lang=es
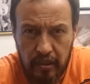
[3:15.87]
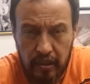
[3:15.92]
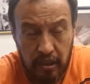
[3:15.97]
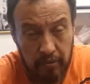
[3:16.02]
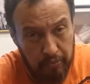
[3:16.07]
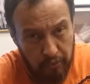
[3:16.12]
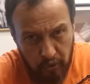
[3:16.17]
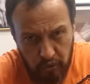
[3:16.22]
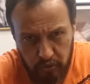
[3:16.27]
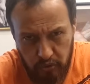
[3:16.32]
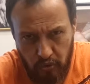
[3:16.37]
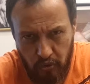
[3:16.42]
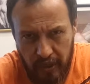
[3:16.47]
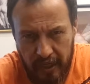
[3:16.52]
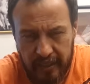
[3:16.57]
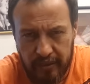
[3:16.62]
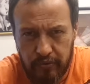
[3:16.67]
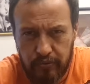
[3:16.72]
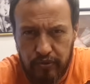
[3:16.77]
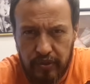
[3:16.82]
y por otro
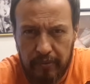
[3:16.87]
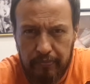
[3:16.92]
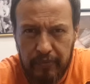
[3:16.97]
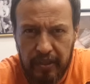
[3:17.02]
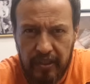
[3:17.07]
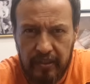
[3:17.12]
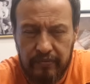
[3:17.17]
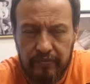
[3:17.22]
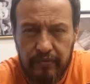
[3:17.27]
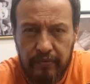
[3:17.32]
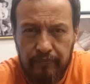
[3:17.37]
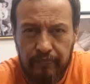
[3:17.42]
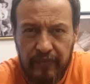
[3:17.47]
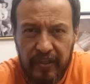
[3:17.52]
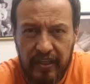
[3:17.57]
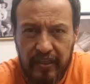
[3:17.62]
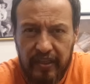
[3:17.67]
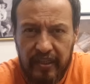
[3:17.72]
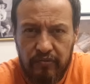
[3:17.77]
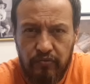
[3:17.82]
lado también
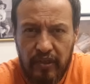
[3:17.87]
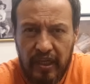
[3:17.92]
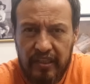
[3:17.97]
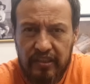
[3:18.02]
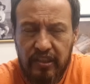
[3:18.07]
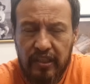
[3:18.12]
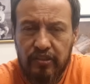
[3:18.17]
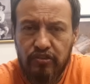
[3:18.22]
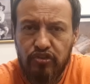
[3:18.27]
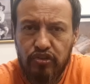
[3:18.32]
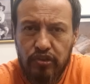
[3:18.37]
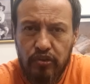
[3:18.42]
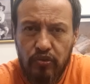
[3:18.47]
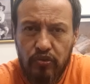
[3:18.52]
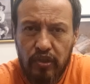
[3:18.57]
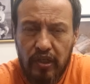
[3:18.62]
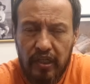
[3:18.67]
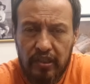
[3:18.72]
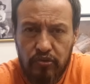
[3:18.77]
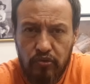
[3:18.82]
en una
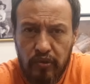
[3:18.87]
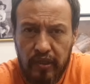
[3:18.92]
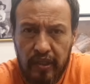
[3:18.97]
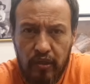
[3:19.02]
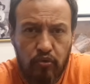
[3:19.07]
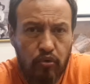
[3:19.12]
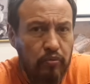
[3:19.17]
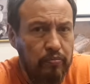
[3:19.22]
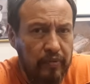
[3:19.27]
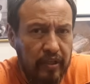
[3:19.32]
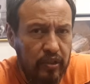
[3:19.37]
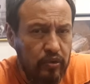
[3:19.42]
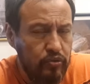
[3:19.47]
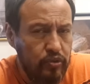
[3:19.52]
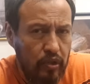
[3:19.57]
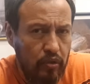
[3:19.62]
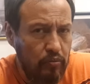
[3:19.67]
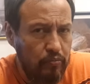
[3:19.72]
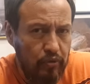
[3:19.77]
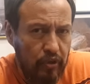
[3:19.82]
tensión relacionada con medios
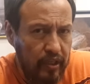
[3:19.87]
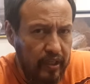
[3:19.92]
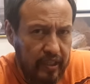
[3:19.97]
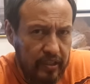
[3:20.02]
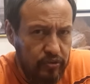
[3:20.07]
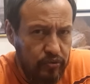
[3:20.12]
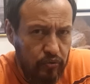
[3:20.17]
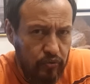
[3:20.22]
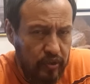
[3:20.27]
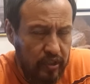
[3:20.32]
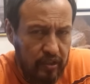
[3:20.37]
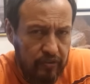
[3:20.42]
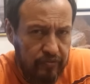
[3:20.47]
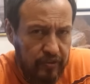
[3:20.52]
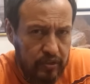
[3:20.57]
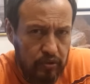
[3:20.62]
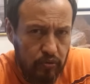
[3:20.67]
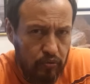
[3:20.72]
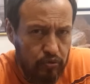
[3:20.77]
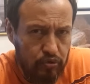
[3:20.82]
de comunicación que en
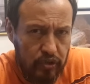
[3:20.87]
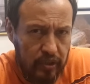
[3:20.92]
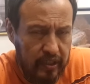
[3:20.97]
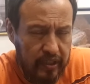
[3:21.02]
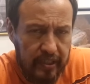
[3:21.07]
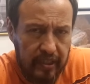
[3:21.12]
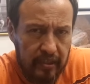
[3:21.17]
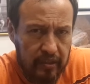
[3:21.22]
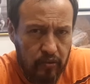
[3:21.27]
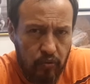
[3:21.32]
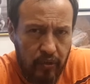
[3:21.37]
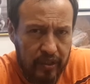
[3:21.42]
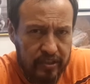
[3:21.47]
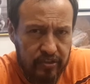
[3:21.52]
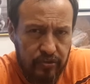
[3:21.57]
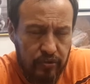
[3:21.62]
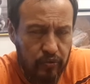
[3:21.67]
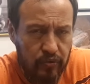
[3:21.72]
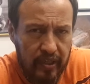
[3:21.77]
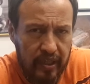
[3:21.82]
efecto no se dejan
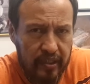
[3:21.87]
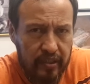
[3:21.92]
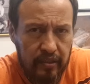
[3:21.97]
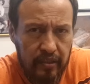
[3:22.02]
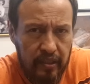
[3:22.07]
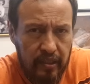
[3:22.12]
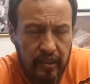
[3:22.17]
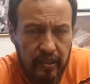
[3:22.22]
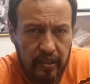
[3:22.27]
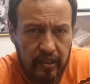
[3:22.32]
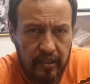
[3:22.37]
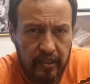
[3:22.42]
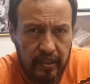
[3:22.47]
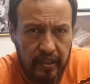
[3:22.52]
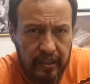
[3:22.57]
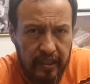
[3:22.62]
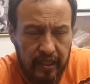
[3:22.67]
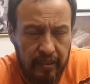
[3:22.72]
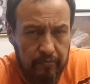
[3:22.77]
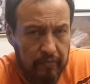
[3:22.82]
coaccionar y
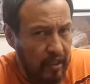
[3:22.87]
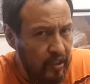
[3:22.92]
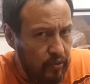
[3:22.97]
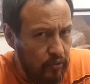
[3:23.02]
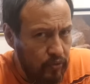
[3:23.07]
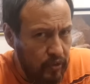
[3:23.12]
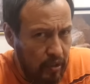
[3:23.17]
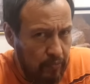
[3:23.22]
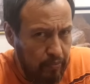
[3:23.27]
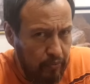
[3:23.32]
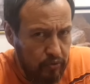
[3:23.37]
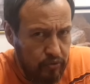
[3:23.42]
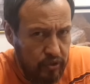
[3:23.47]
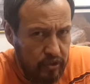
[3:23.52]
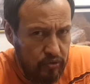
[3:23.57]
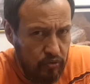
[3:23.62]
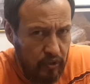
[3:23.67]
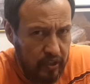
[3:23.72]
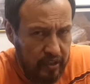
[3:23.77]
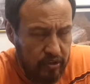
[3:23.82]
que en medio del
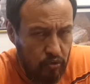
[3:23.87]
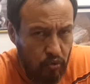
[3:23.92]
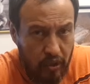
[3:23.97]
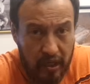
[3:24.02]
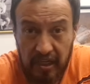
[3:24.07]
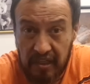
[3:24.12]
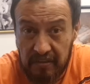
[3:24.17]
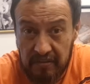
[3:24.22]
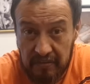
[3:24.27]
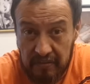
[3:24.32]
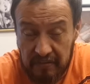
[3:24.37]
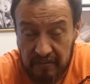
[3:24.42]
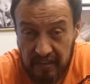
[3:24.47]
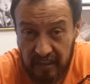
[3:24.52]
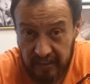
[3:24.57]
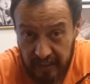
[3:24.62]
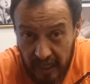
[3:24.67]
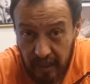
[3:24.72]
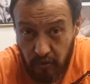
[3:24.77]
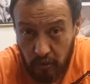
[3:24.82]
proceso electoral
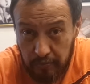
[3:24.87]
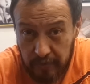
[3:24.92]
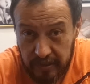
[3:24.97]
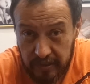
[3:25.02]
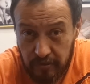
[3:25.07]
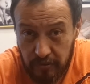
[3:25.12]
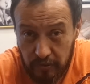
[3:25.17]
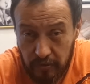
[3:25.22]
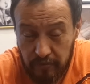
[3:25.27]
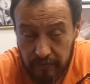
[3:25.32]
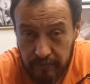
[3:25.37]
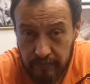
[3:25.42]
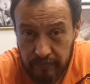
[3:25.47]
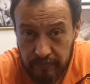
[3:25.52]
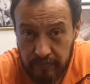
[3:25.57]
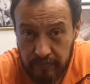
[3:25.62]
que ya comenzó,